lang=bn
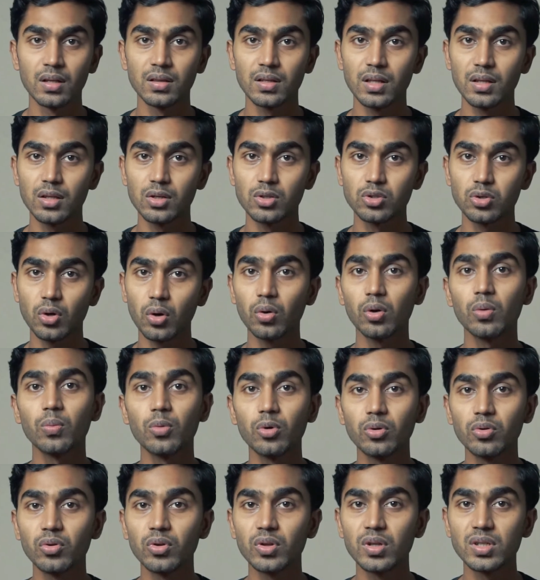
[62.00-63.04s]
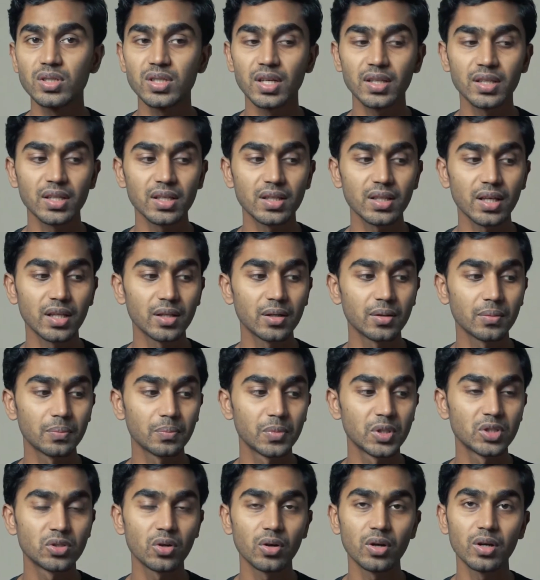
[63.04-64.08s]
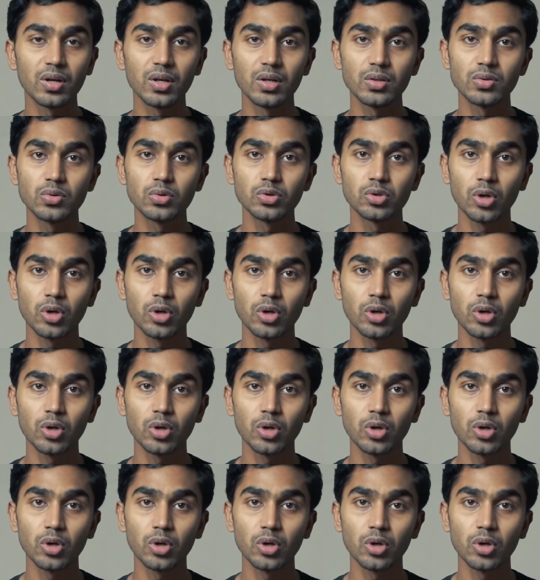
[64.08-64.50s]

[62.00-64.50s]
তাদের সকল বন্ধুদের সাথেই তাদের পিছনের কিছু